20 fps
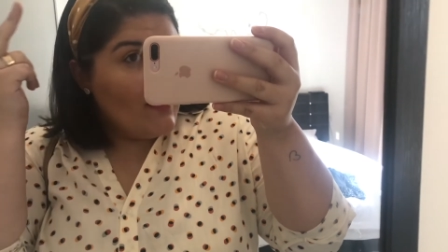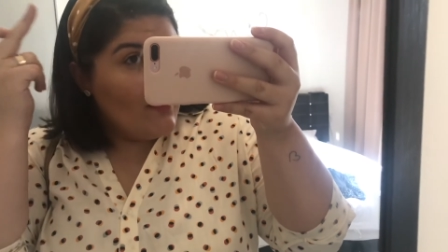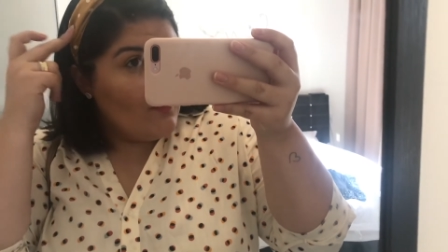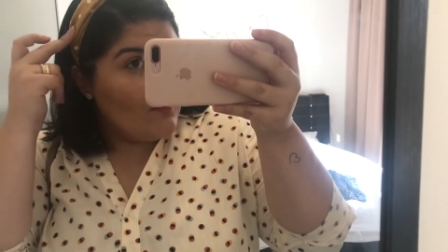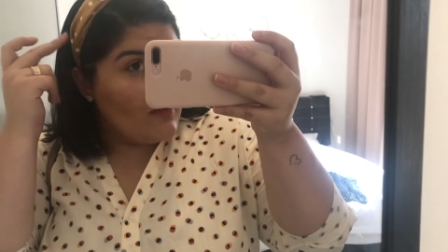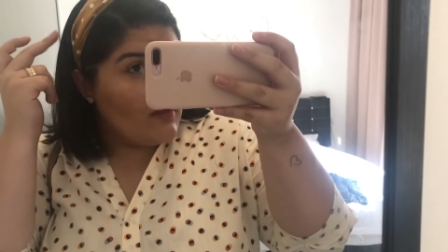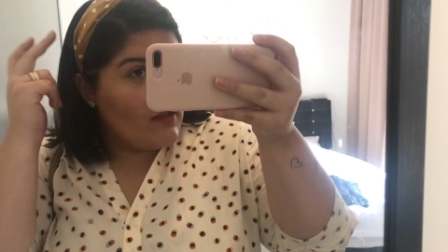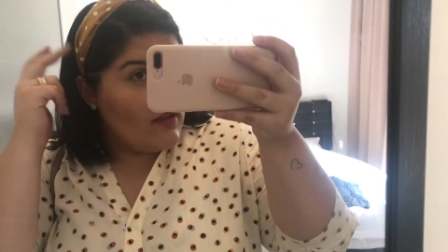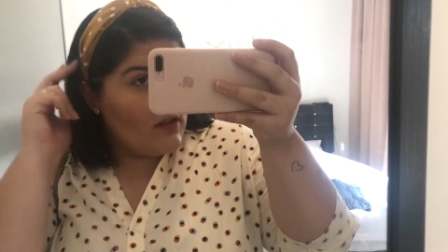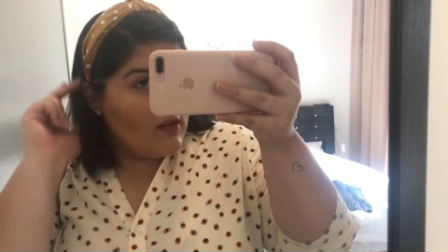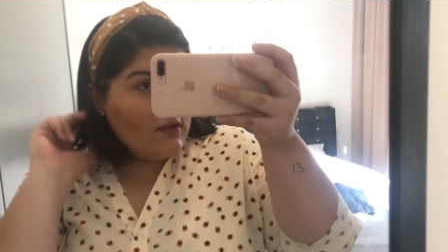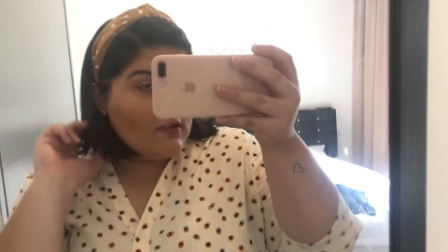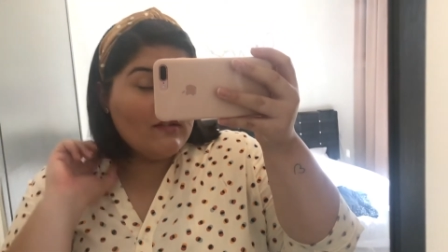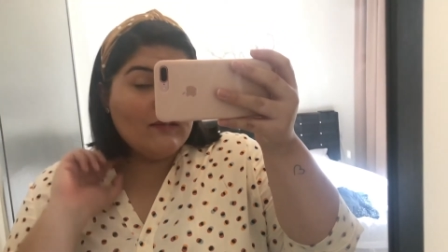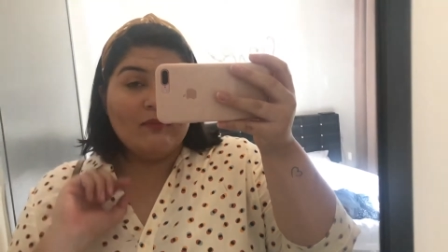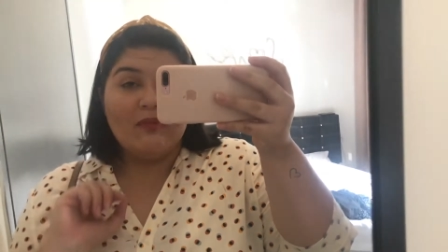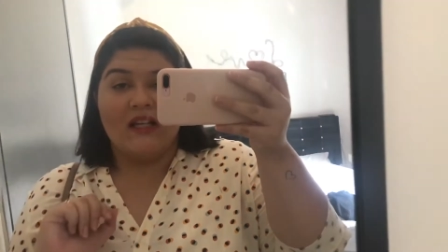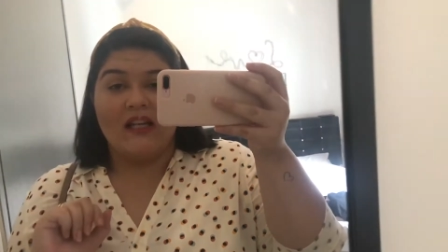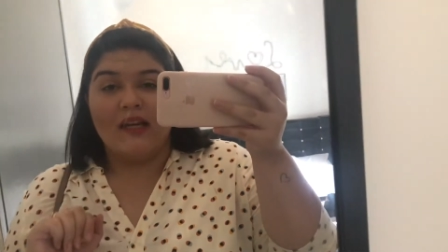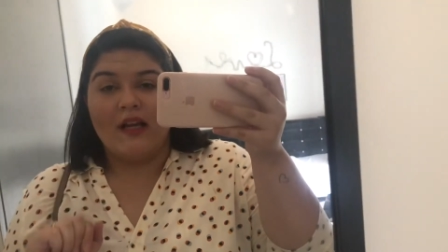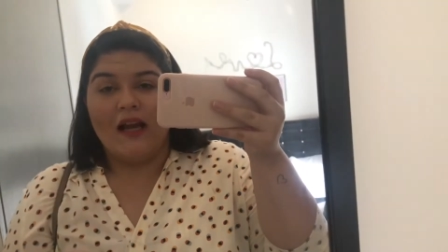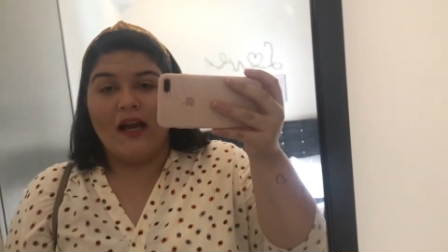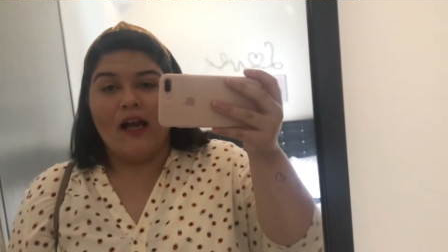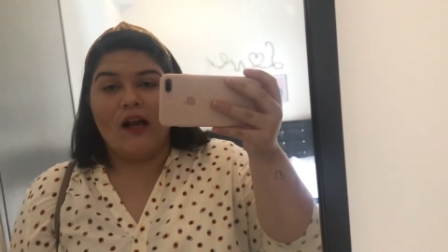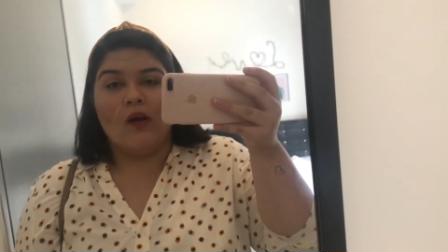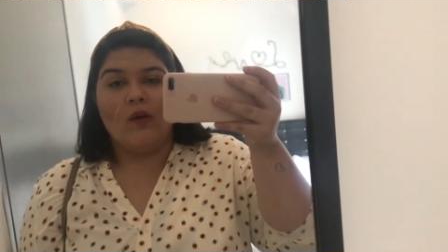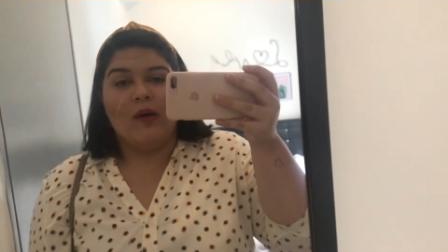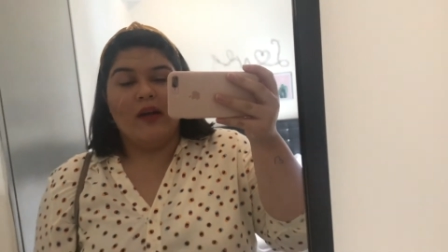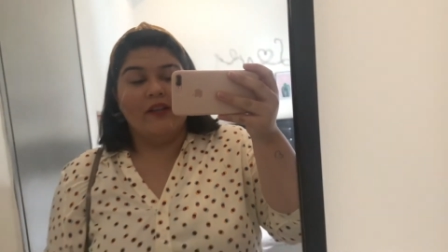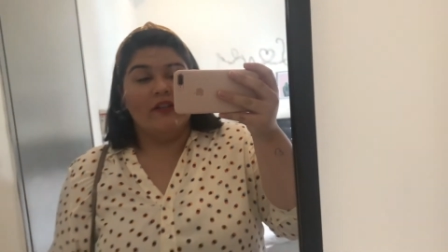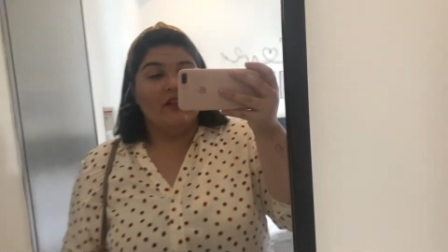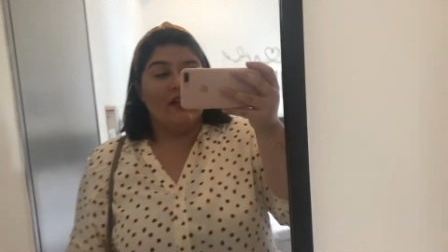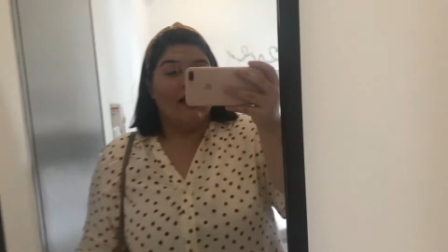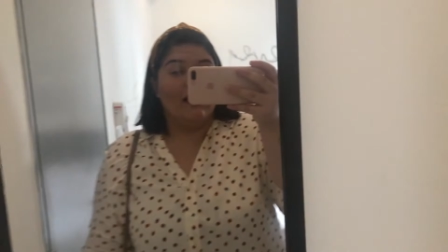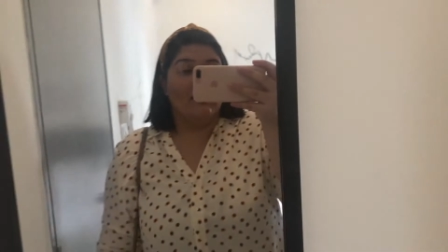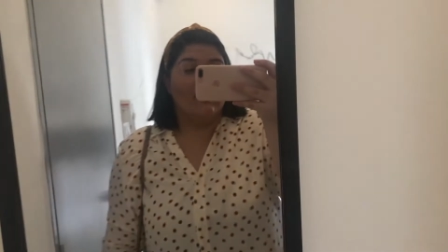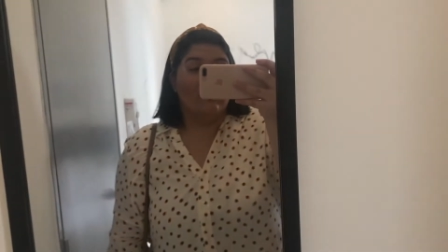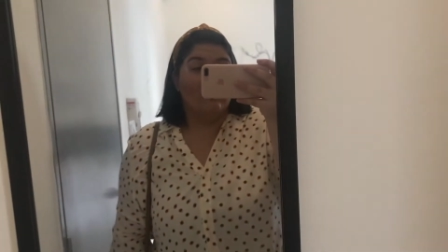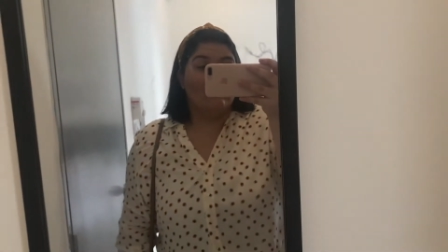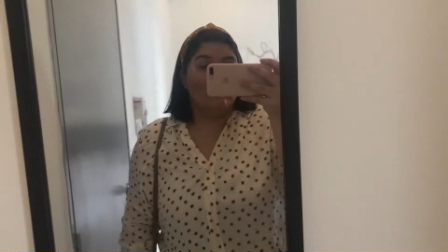eu quis brincar com a
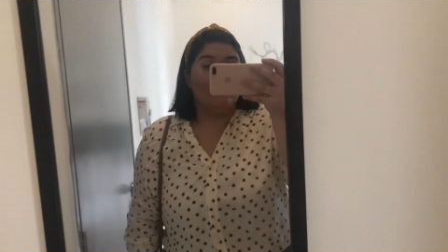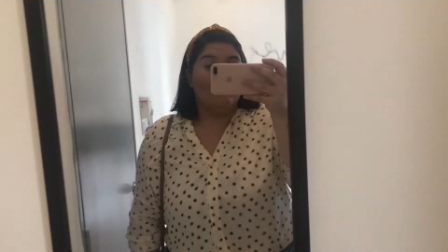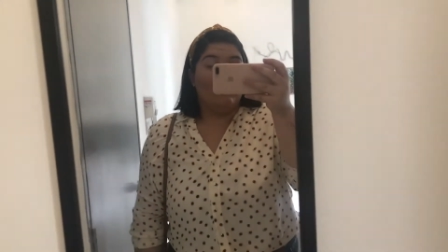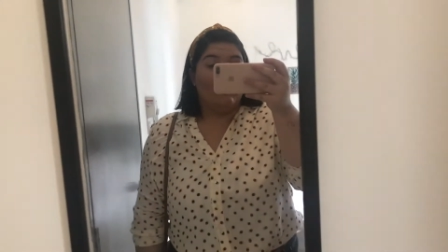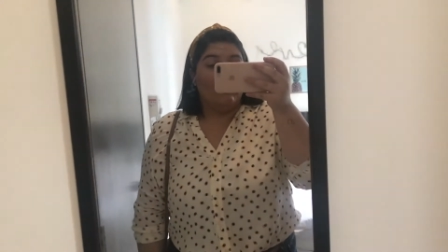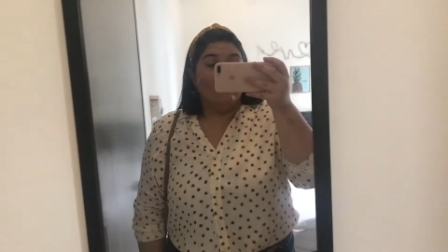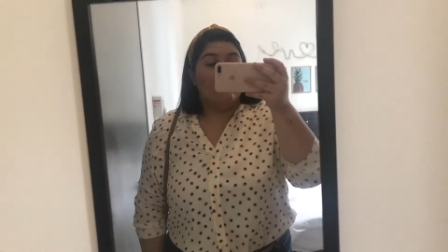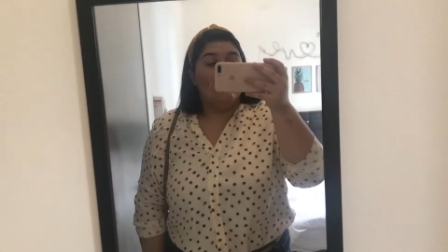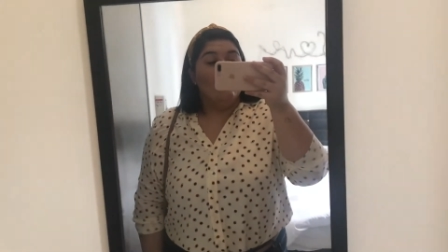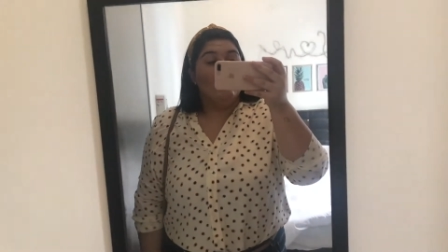tiarinha também.